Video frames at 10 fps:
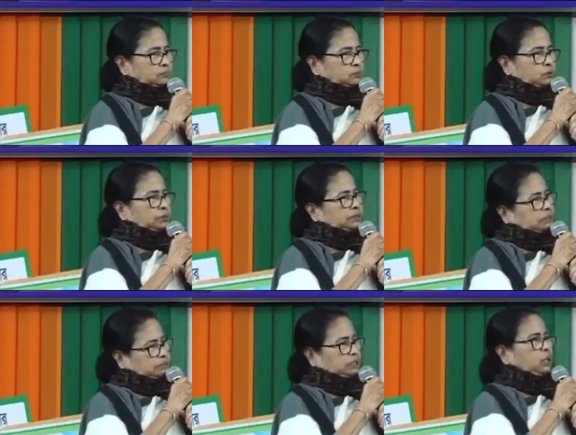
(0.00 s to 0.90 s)
তোমাদের
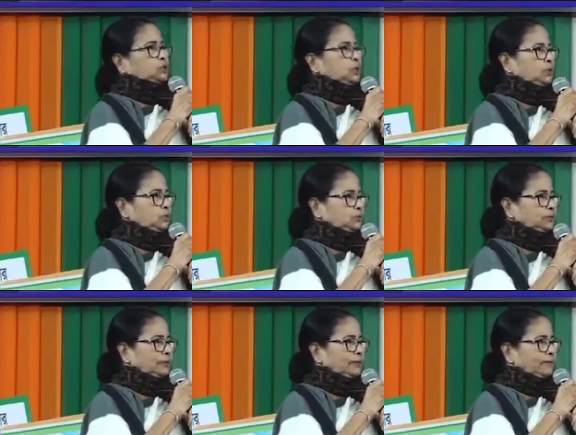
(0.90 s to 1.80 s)
জিতিয়েও দেবো
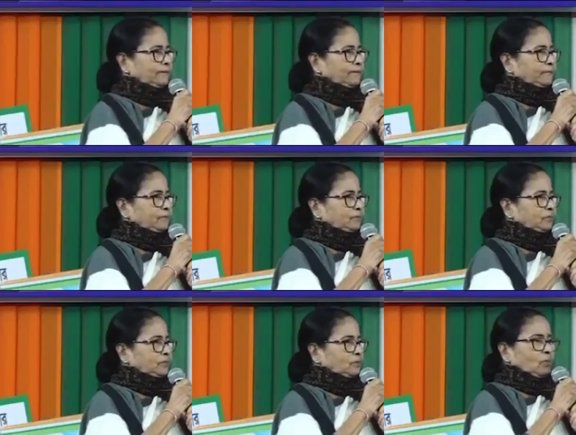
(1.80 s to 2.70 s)

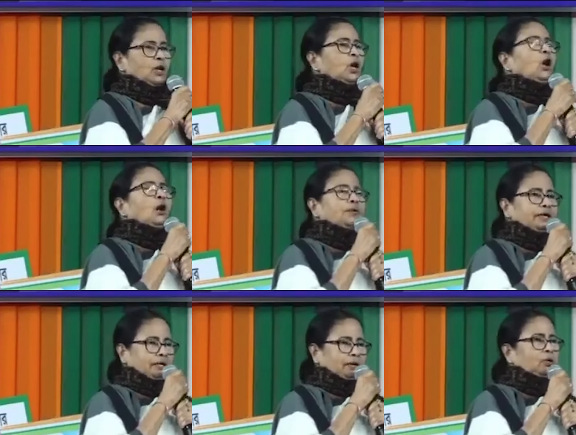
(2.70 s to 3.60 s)
বললো হবে
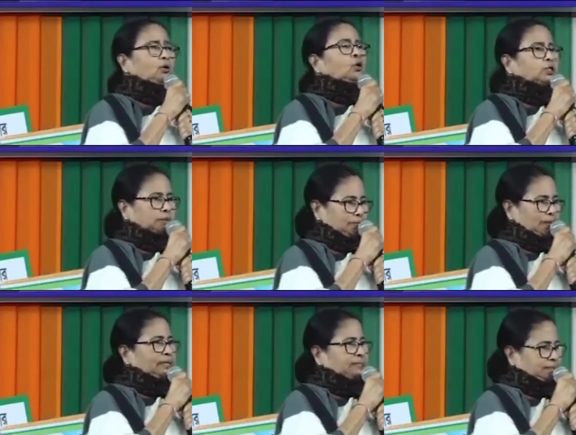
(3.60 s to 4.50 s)
না আমি বললাম কটা চাই
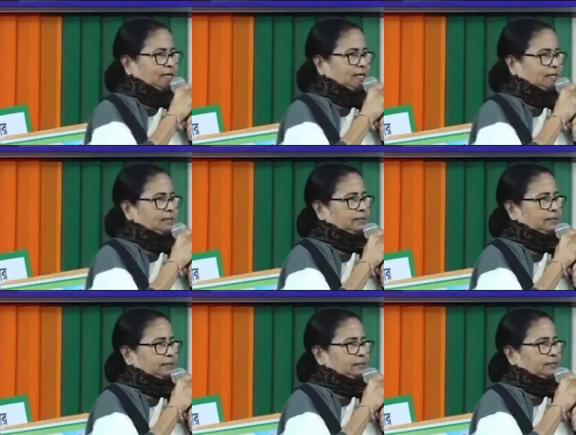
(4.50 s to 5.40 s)
বিয়াল্লিশটা
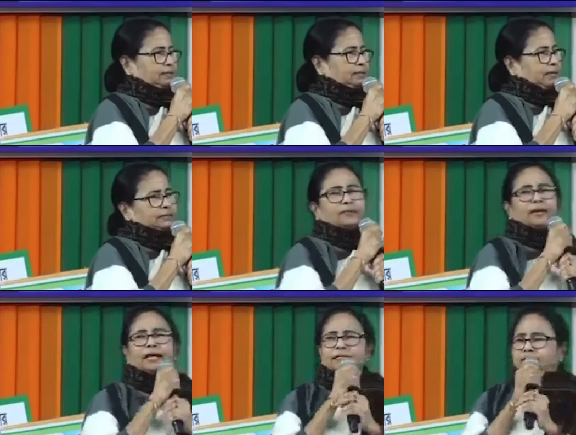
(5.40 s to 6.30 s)
আচ্ছা
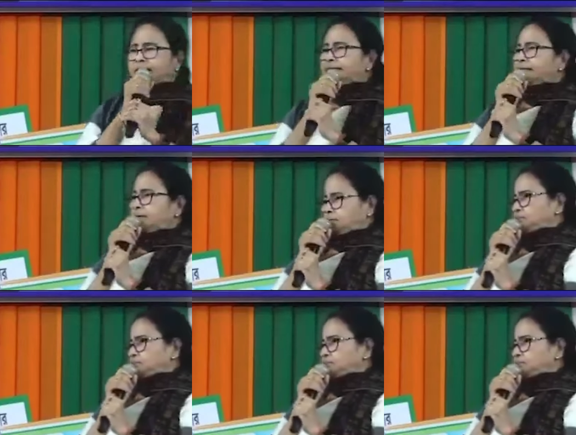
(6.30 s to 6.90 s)
বিয়াল্লিশটাই নিয়ে নাও